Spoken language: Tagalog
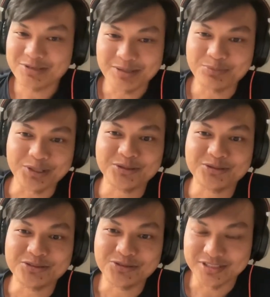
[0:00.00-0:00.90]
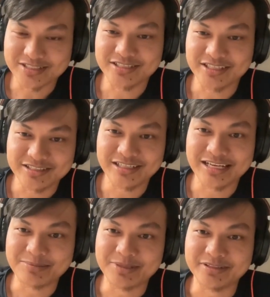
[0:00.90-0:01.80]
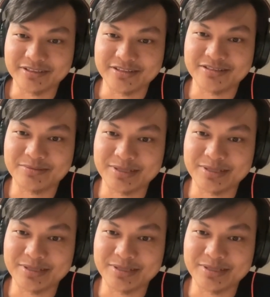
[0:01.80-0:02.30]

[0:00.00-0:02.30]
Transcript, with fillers: yung Upwork noon yung wala sa kanya nalaman kasi mm.